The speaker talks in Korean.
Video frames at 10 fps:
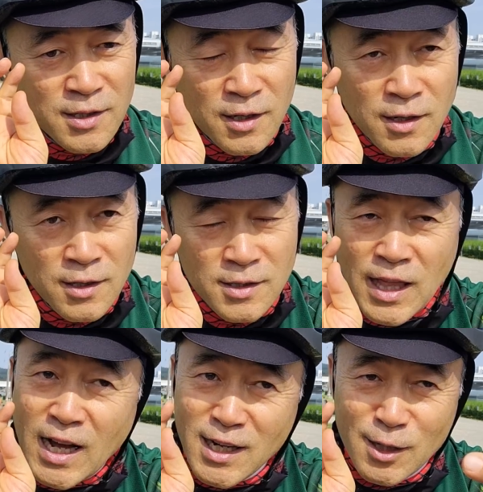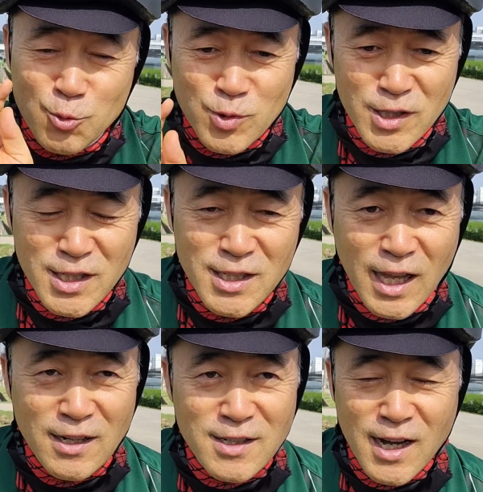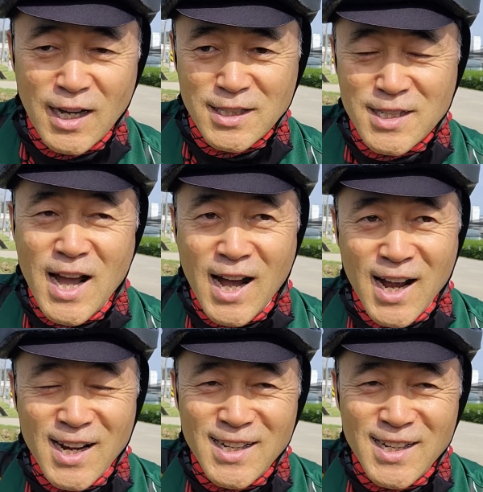어, 타가 수정이 되는 거 아니냐